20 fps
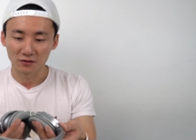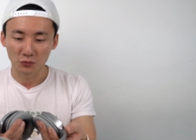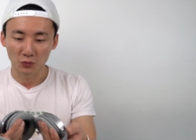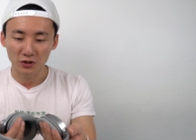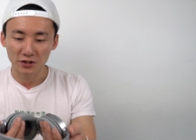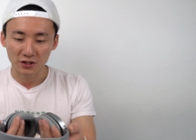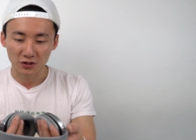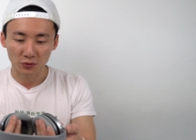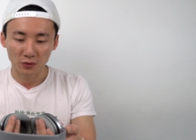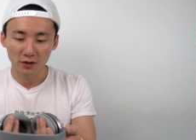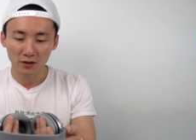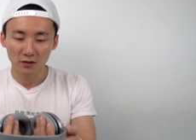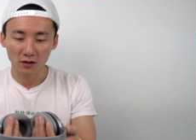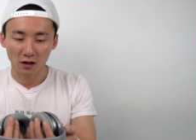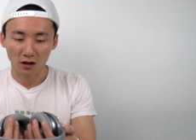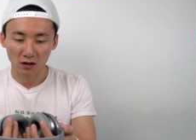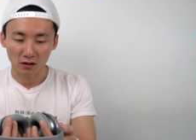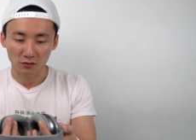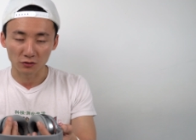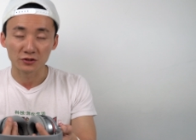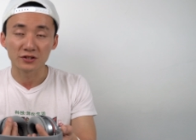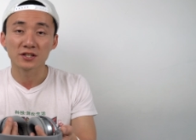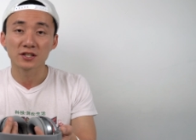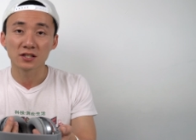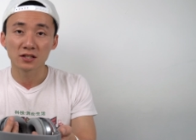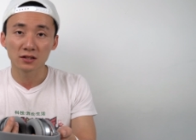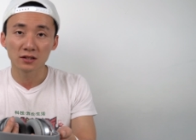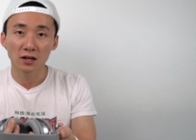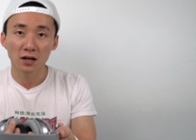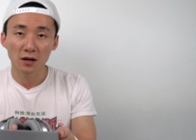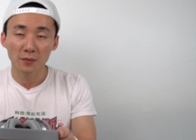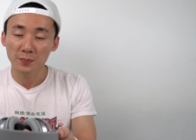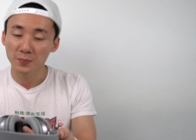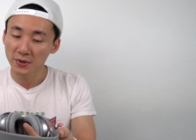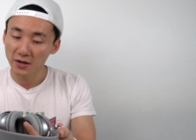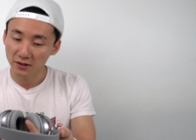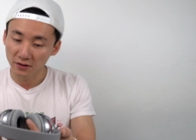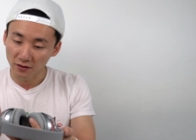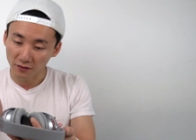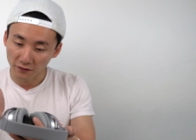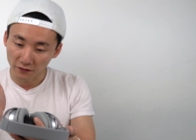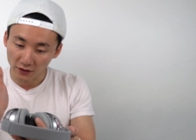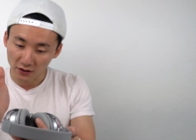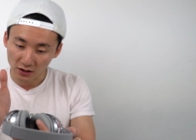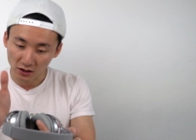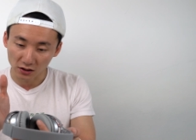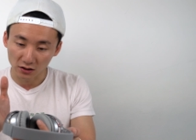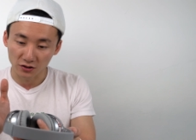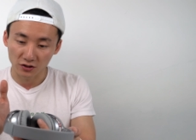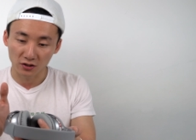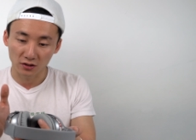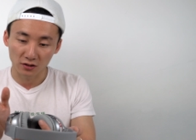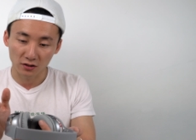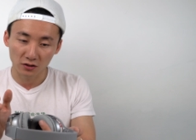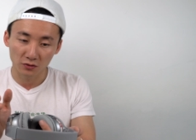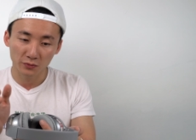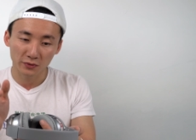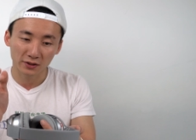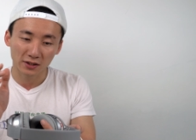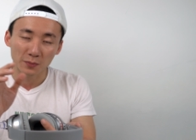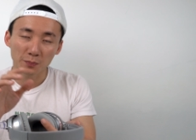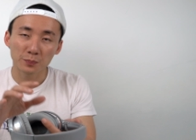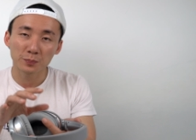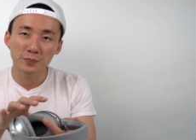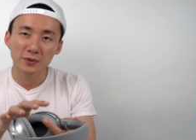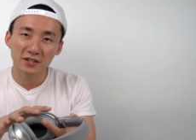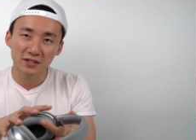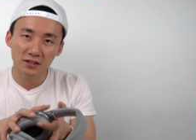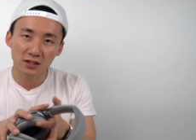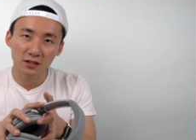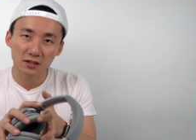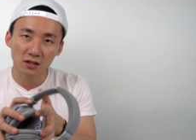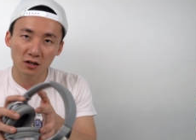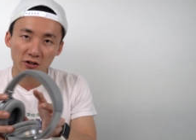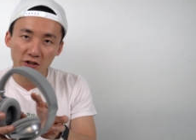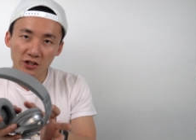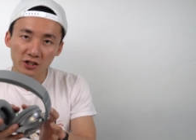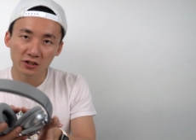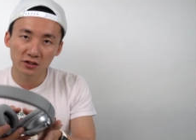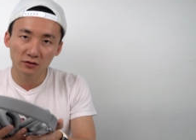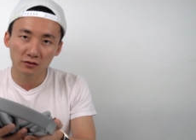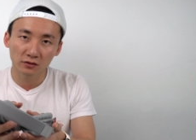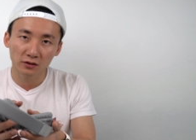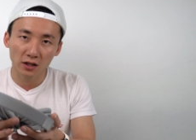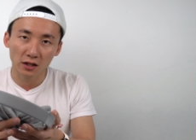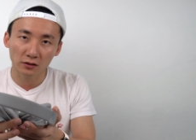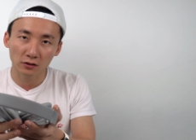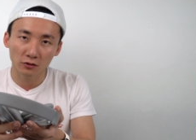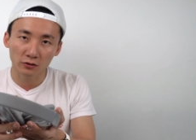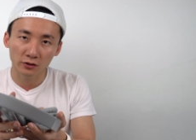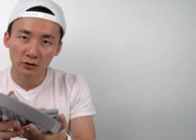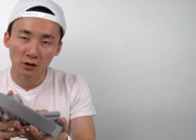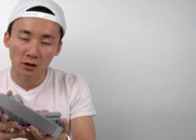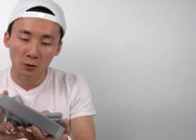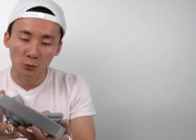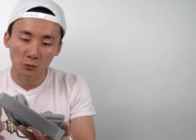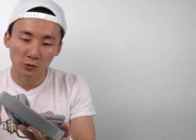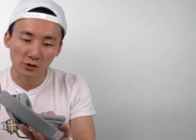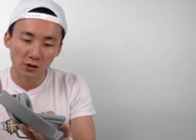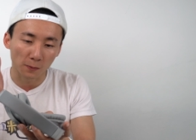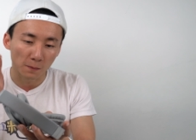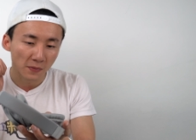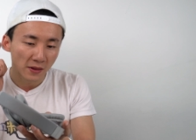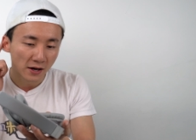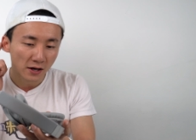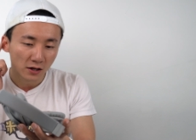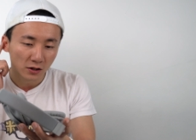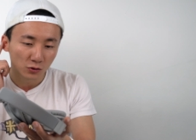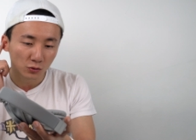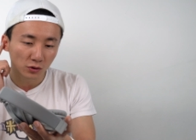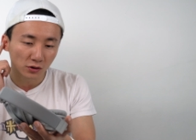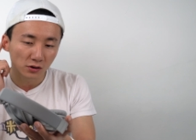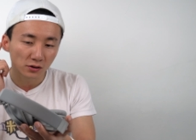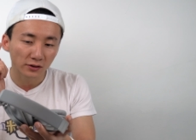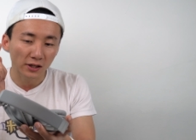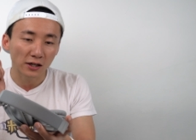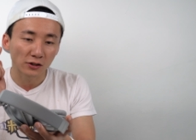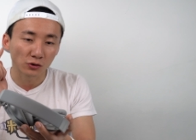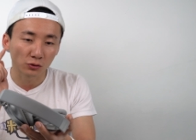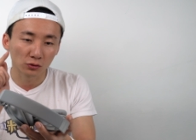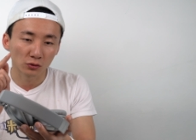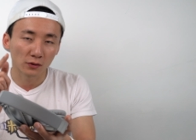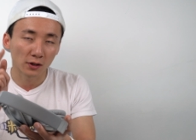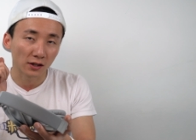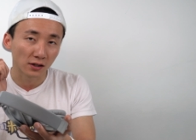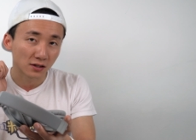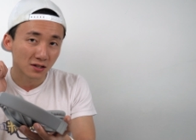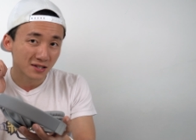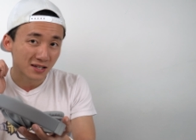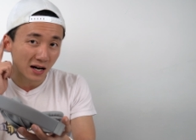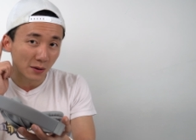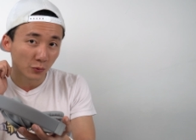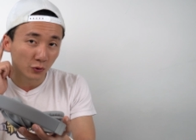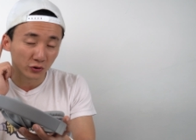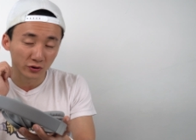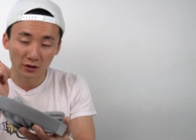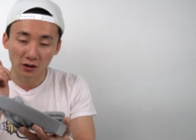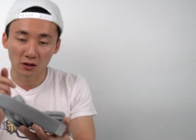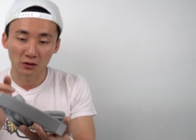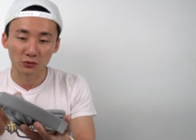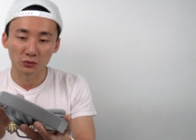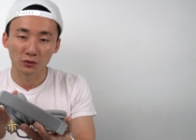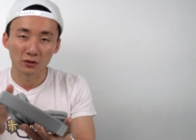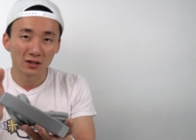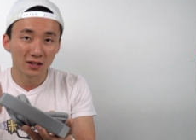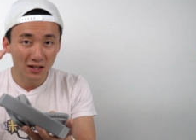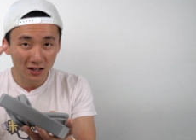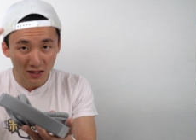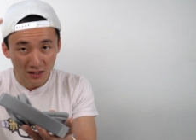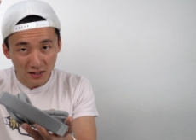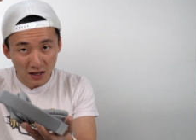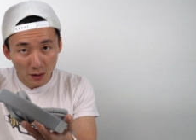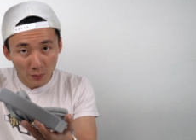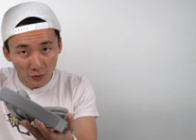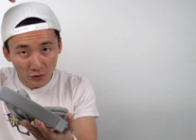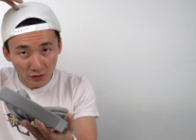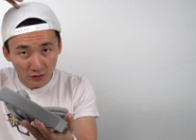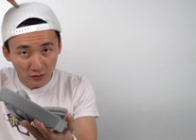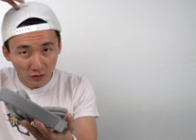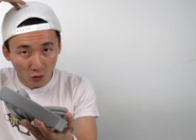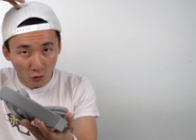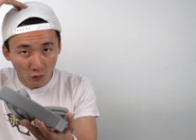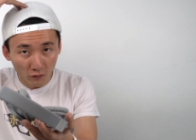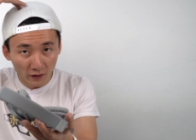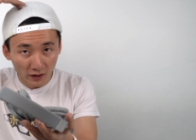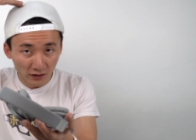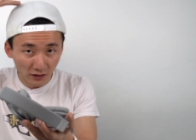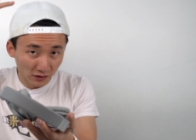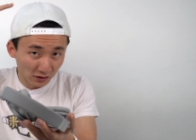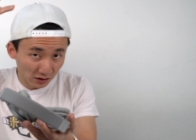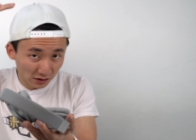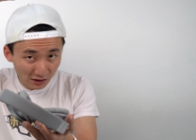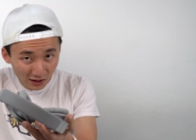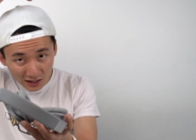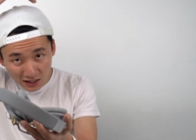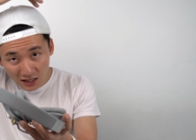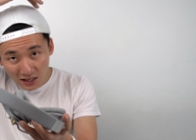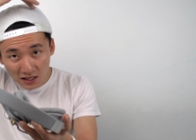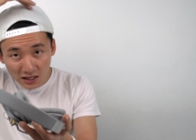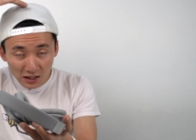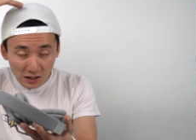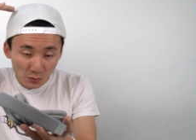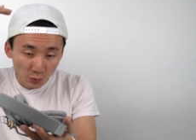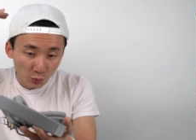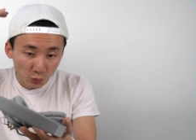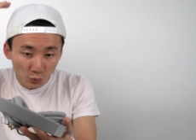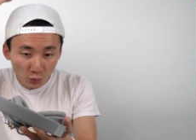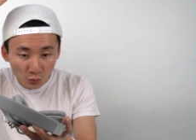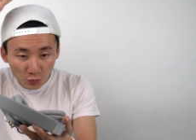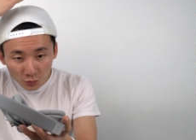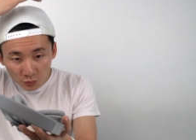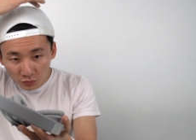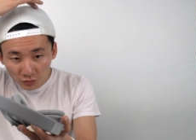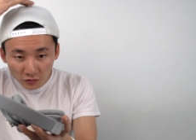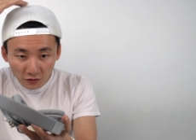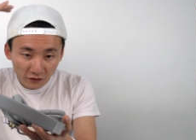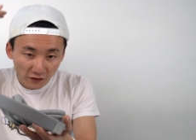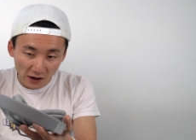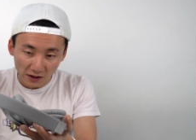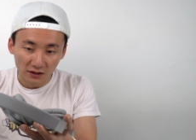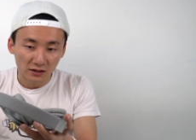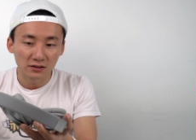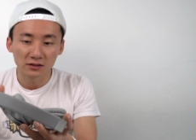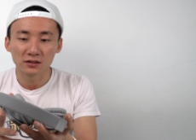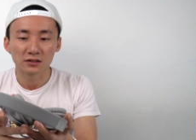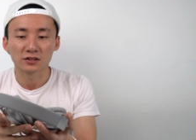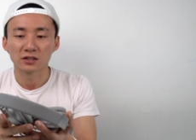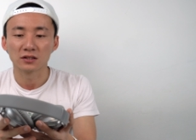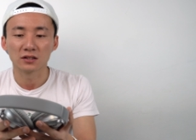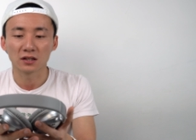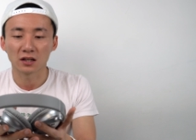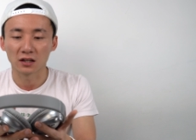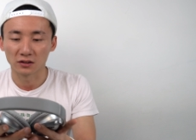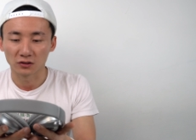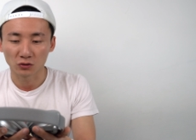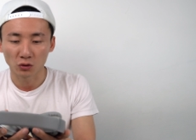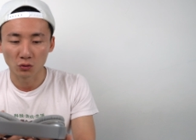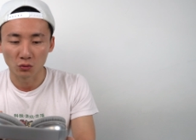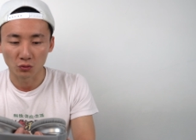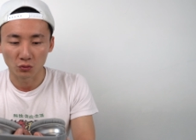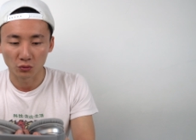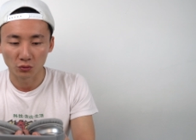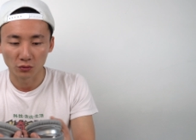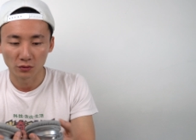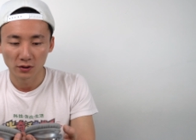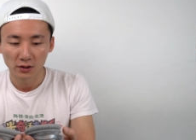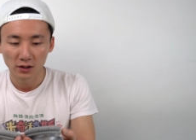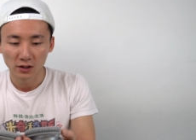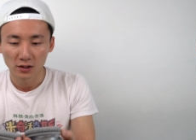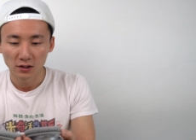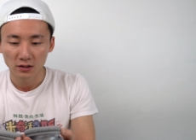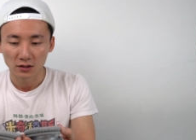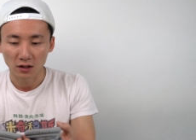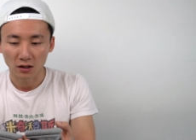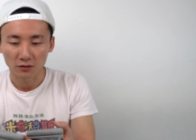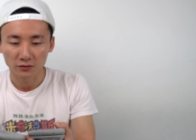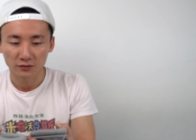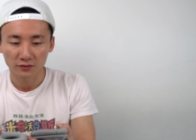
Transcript: 我喜欢耳机呢变得非常的轻，因为它毕竟要一直戴到你的耳朵上。如果太重的话，压迫你的耳朵，压迫你头发的发根，真的很痛苦。然后